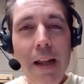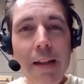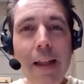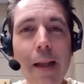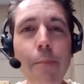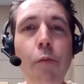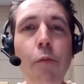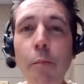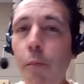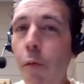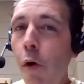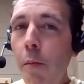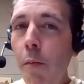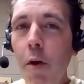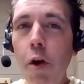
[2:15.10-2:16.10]
était Boum
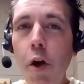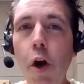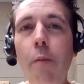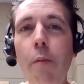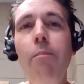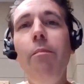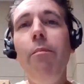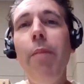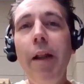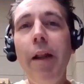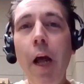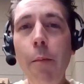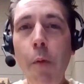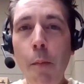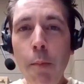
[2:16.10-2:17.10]
Boum, comme
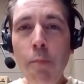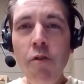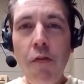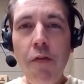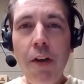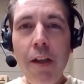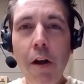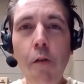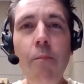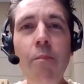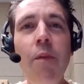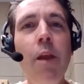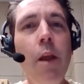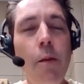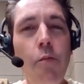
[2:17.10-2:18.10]
Bernard Boum boum Geoffrion,
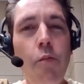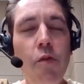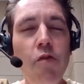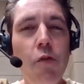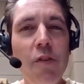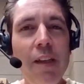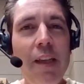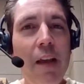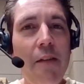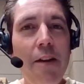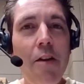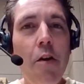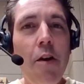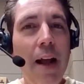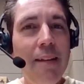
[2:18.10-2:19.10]
puisqu'on dit qu'il y
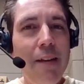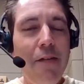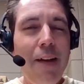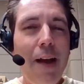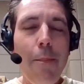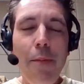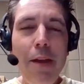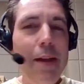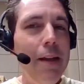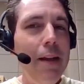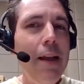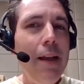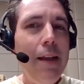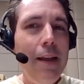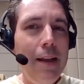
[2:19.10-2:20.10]
avait un lancer frappé
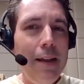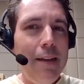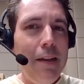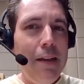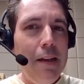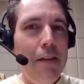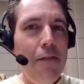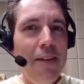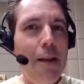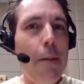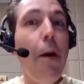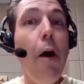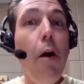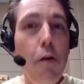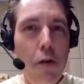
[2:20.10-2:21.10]
euh, qui
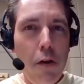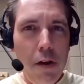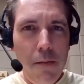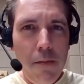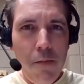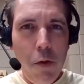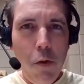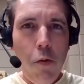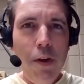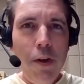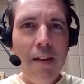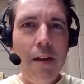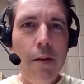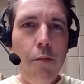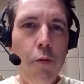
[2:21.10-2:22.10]
faisait peur aux
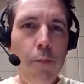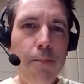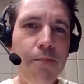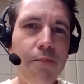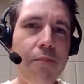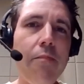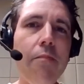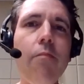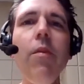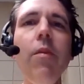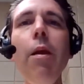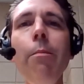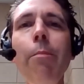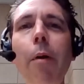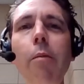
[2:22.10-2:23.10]
gardiens de but.
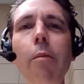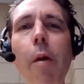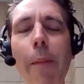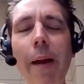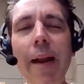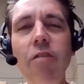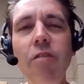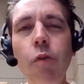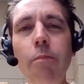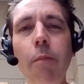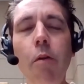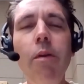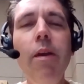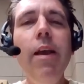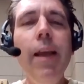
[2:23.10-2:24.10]
par la suite,
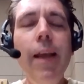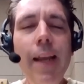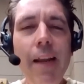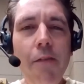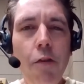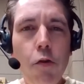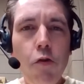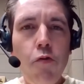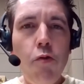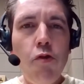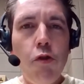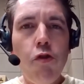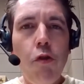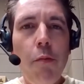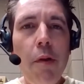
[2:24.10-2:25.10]
bon, il va continuer
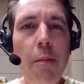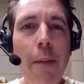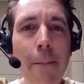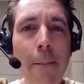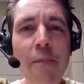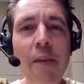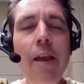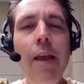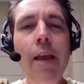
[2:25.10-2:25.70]
son cheminement.